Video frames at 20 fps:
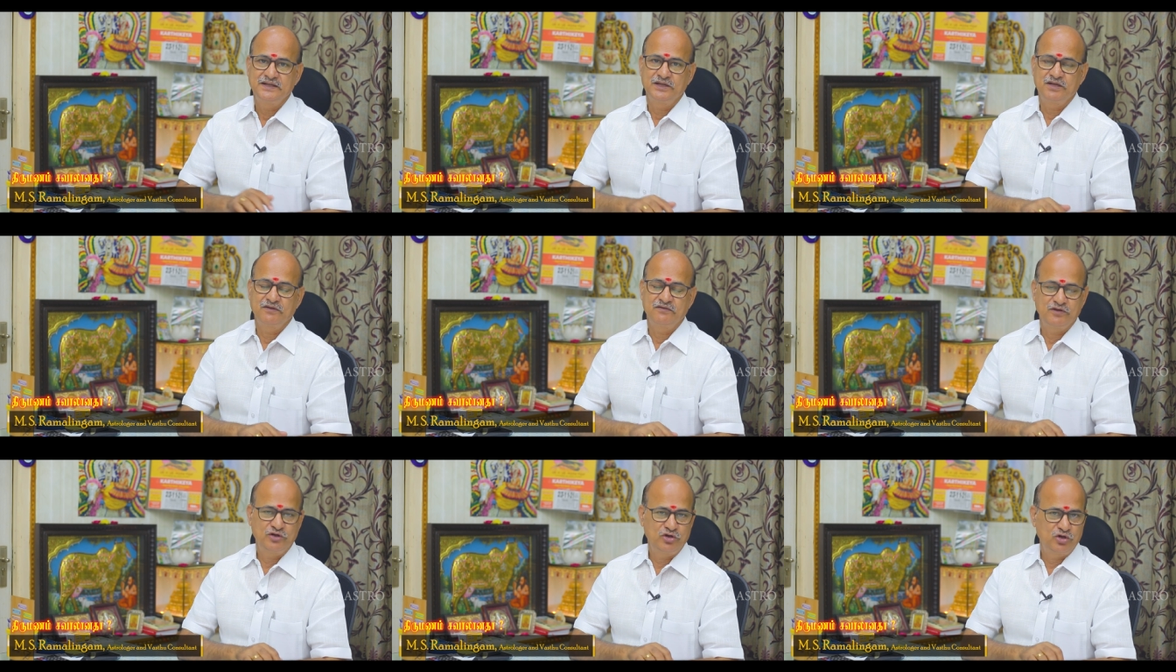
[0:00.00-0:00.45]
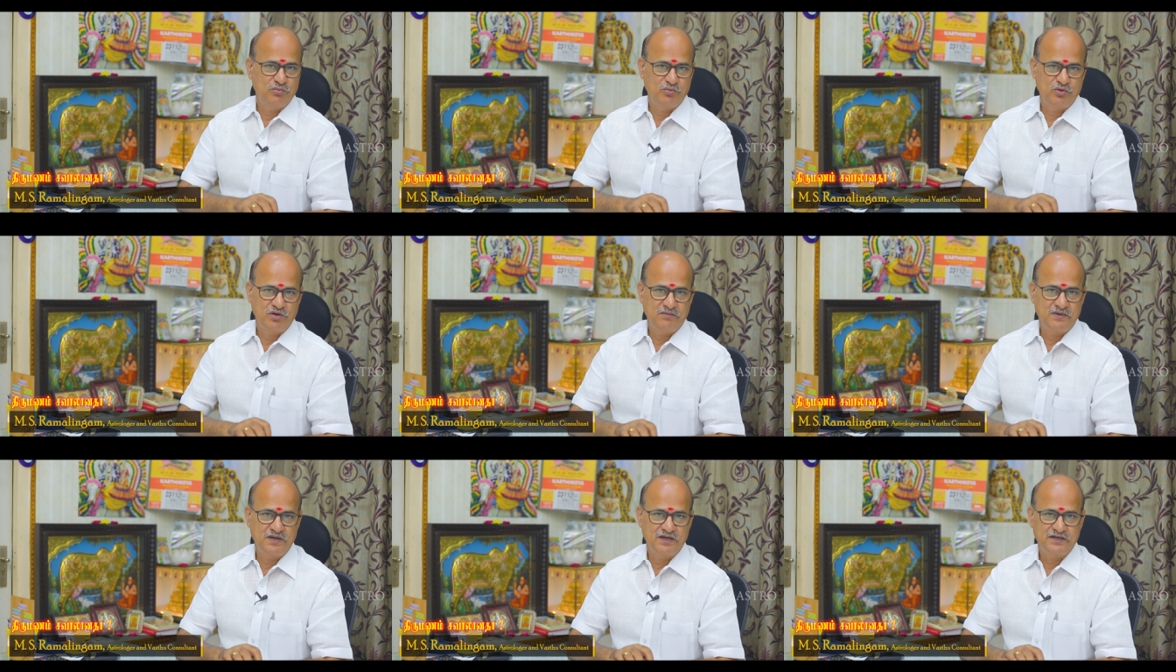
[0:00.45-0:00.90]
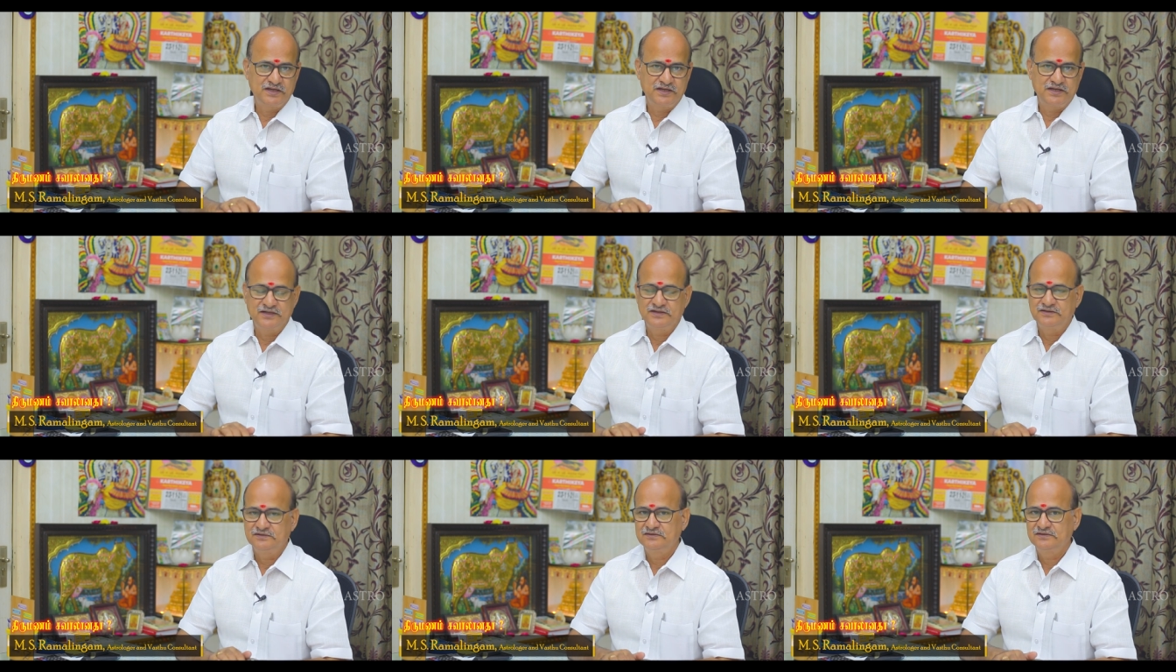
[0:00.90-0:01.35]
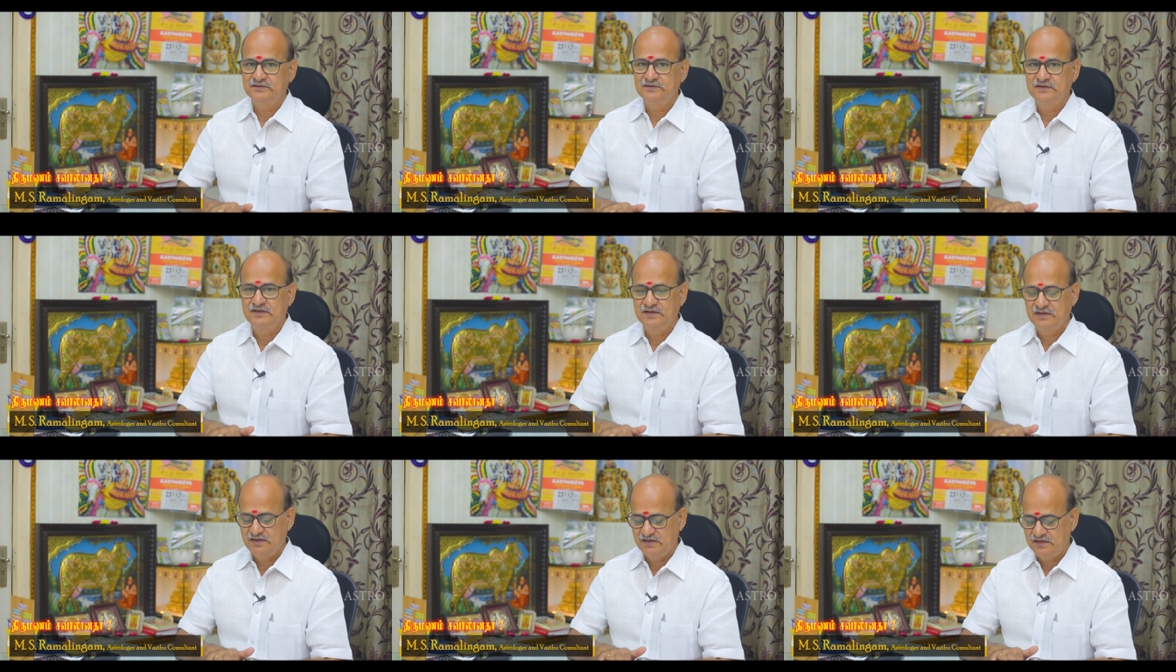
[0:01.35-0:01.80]
இந்த வீடியோ மூலமாக
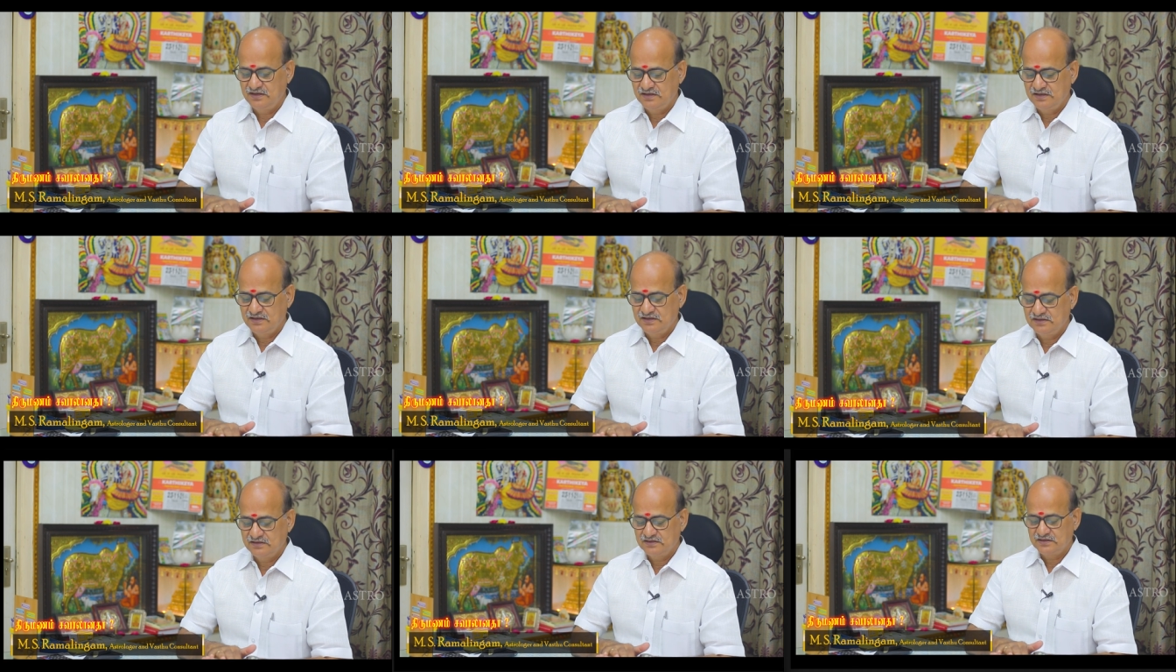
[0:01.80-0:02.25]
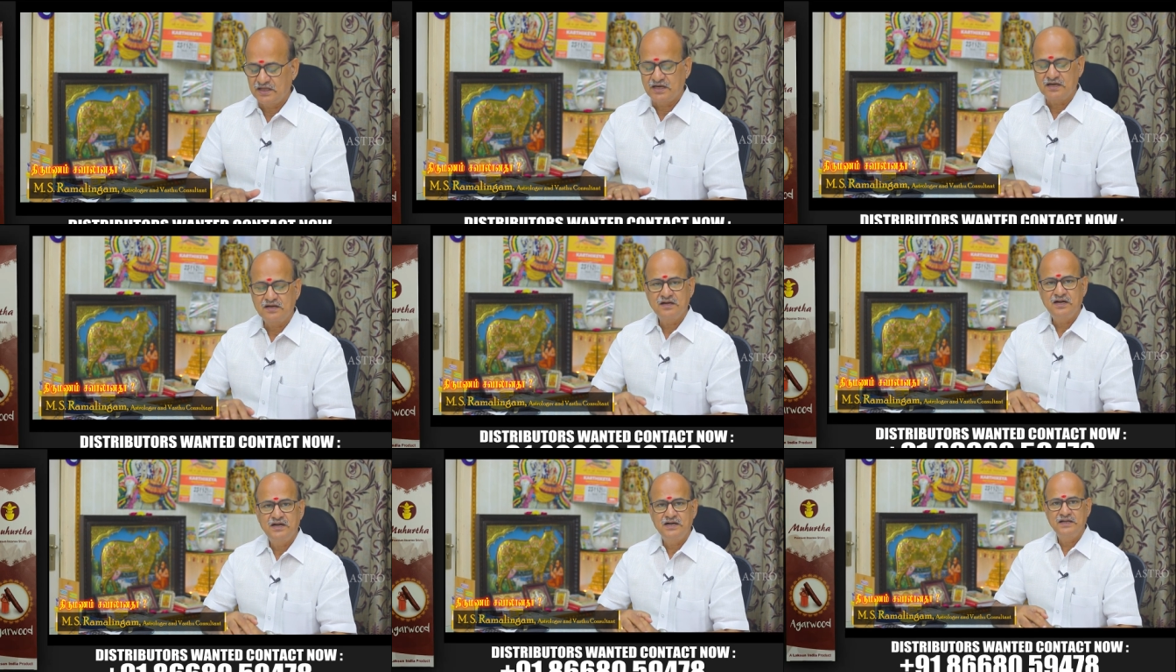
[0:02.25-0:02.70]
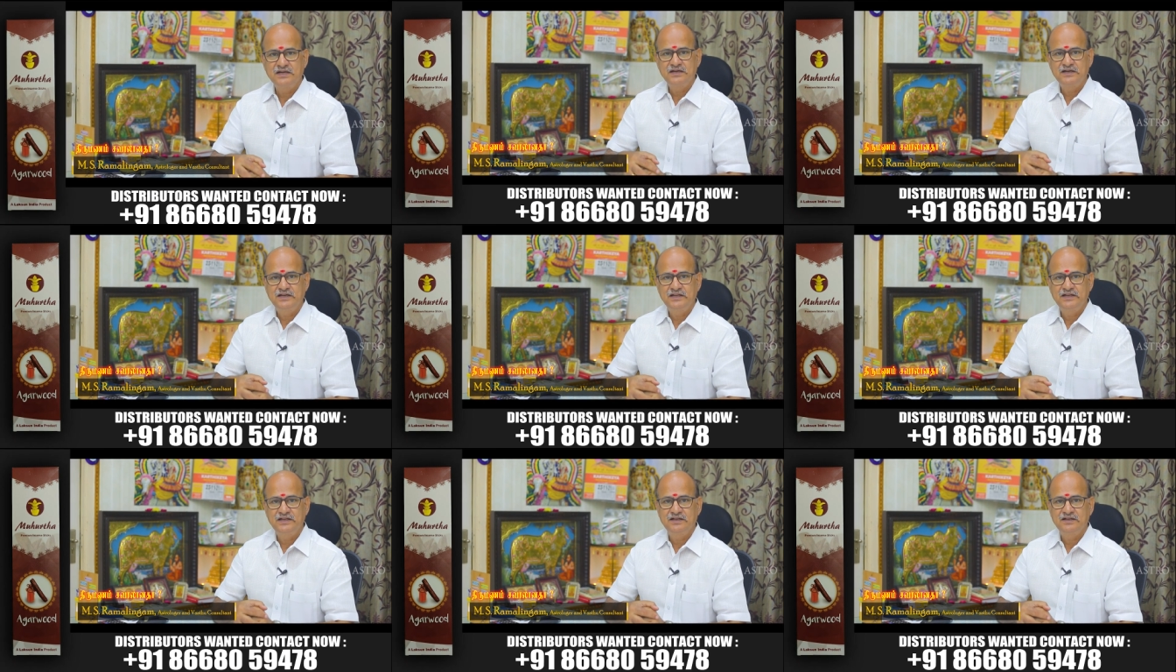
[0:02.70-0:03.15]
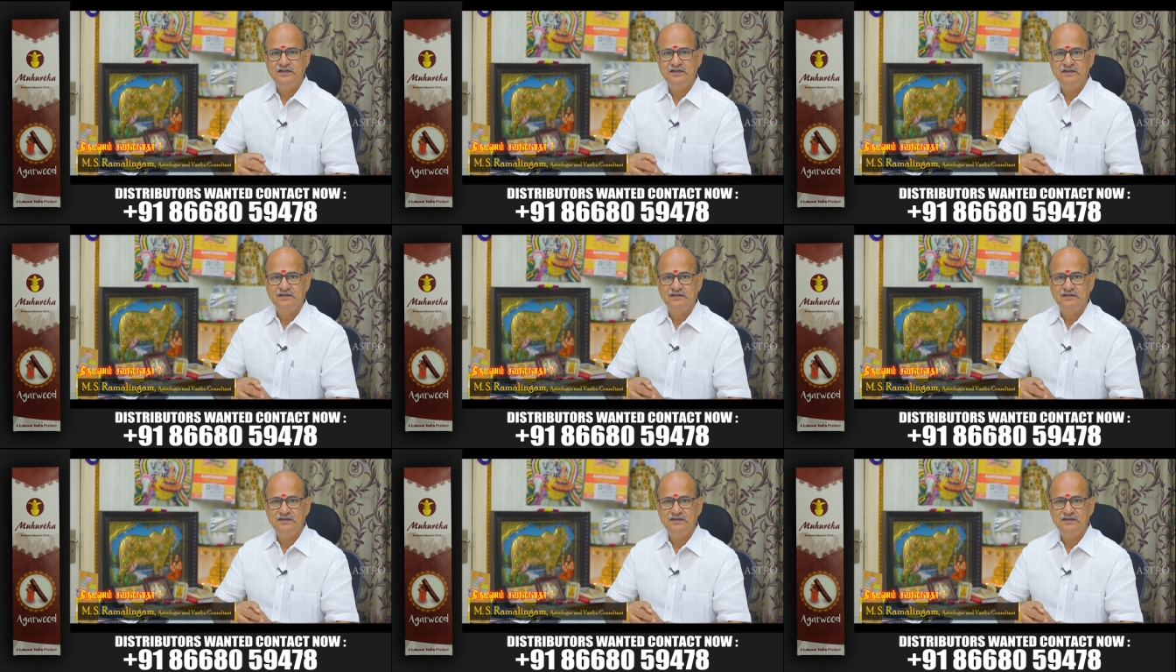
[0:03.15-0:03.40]
தற்காலங்களில்